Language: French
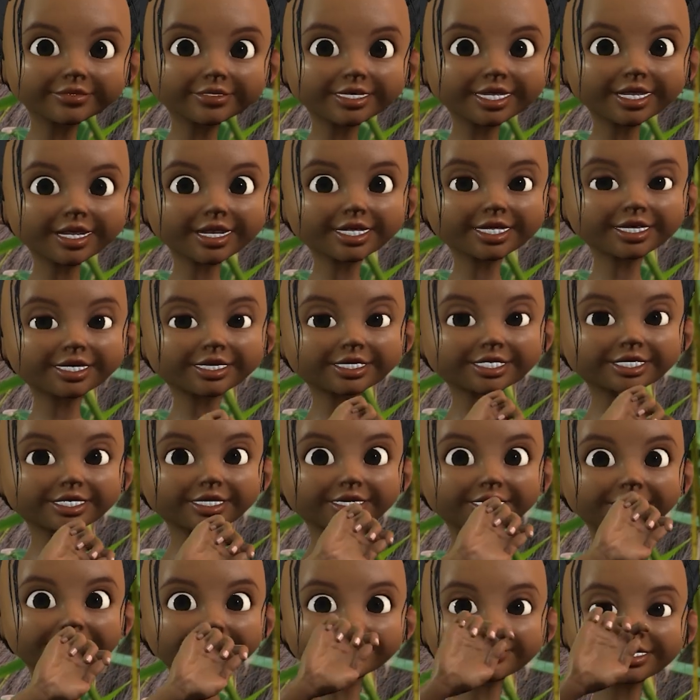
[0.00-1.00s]
Quand il se
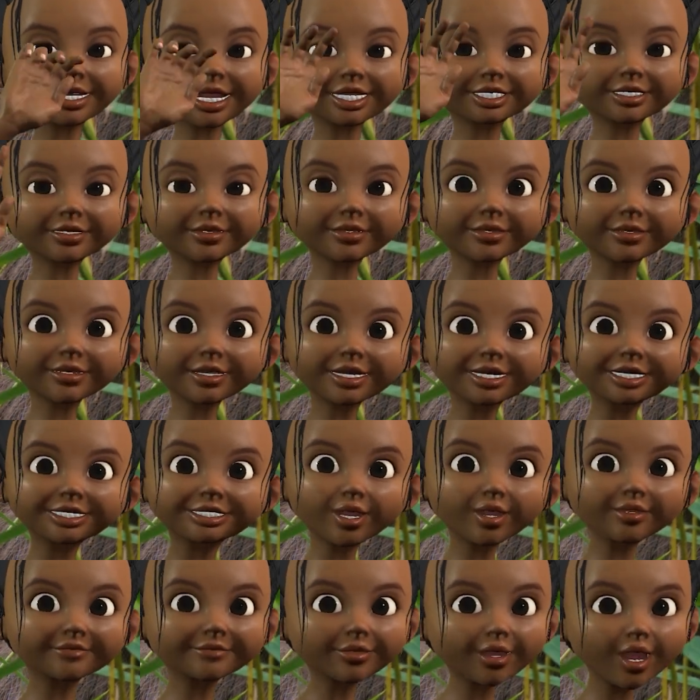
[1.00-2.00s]
déplace, ses
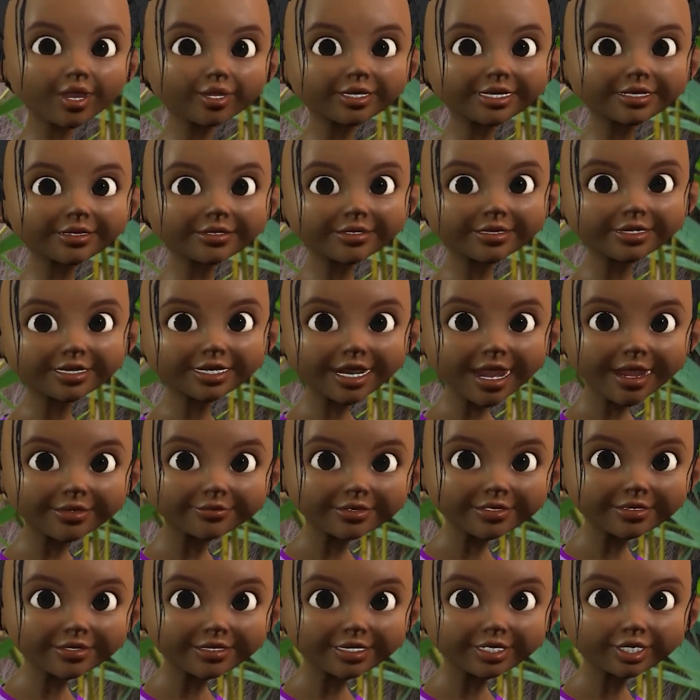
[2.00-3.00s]
mouvements sont
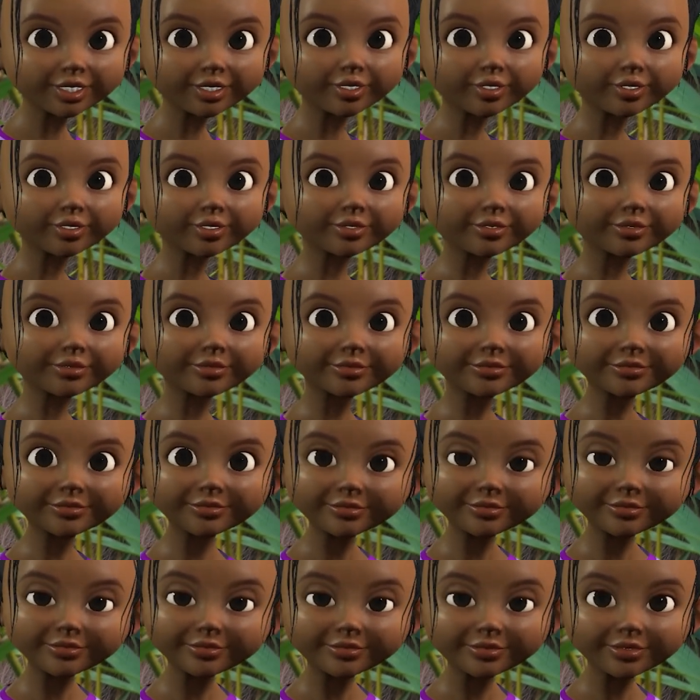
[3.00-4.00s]
toujours
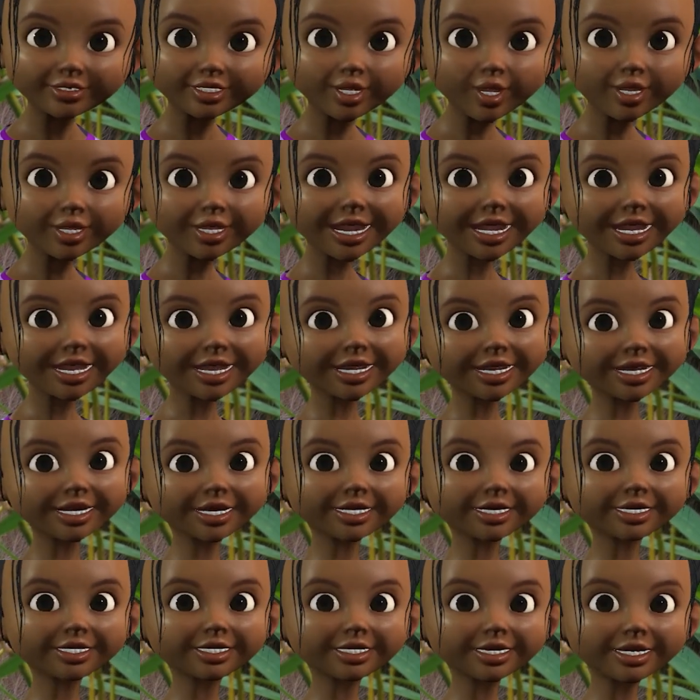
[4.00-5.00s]

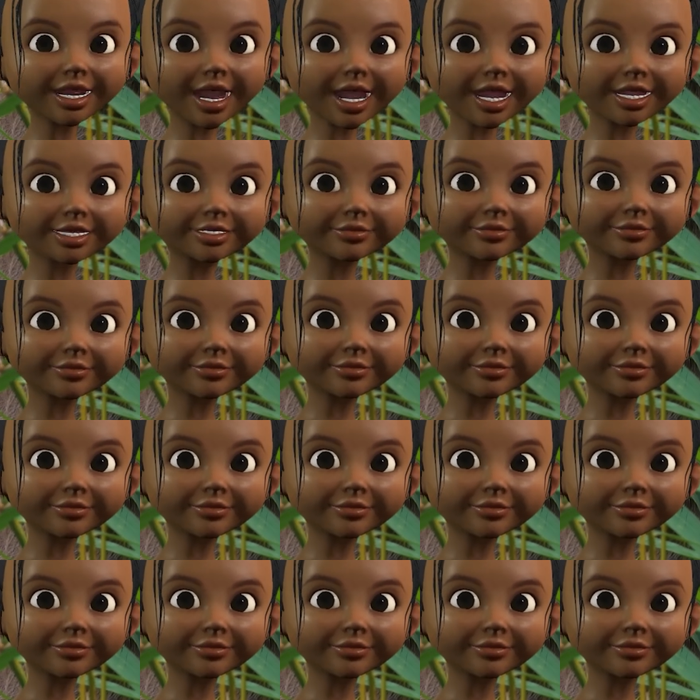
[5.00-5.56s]
très lents.